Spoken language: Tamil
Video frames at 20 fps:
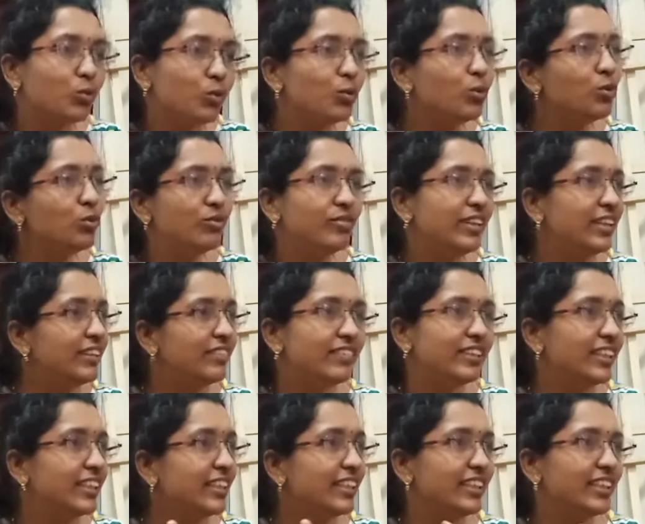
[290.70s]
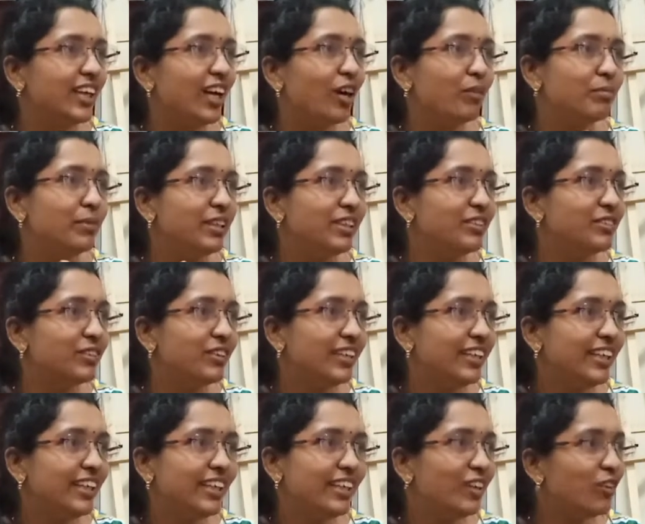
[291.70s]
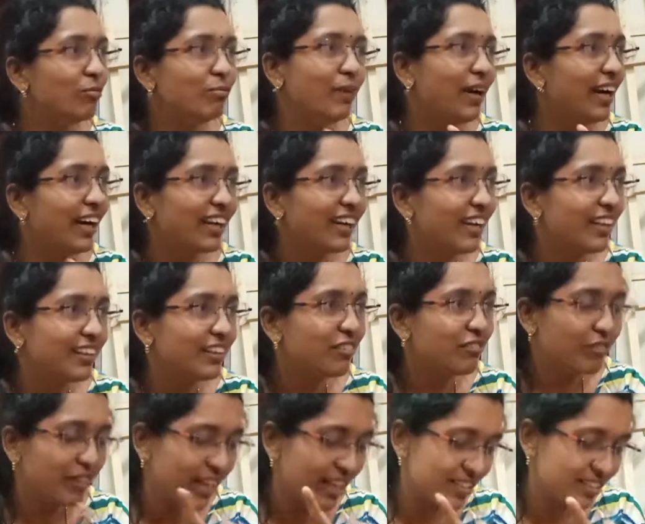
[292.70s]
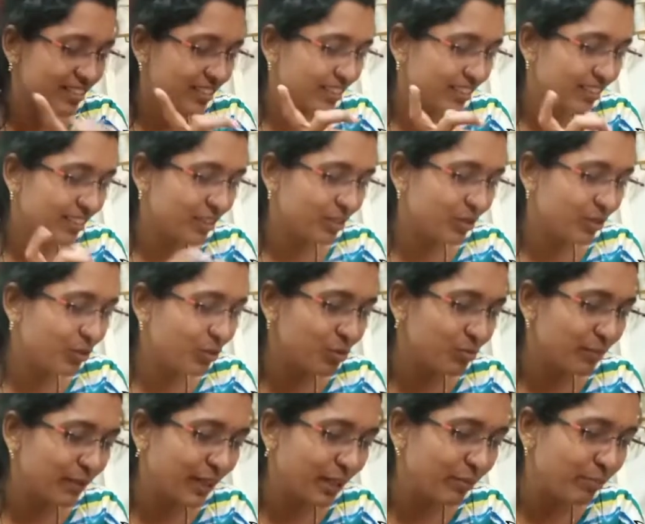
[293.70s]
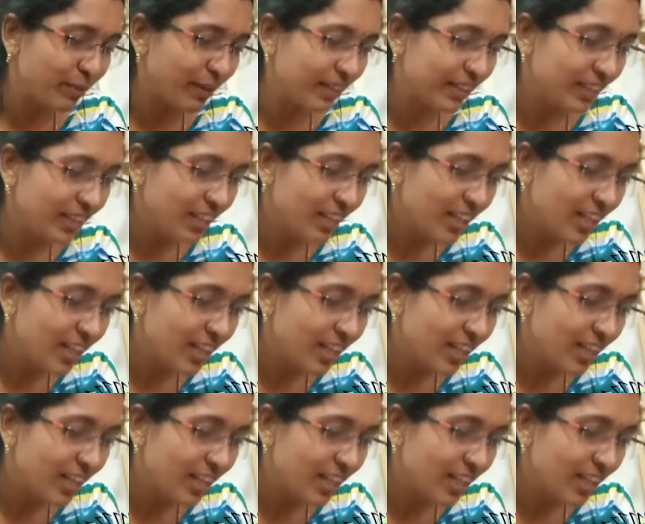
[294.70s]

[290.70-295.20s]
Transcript: கூன் விழுவது அப்படின்னு சொல்லி ரொம்ப அழகாக அந்த ஃப்ரேஸு யூஸ் பண்ணியிருப்பார்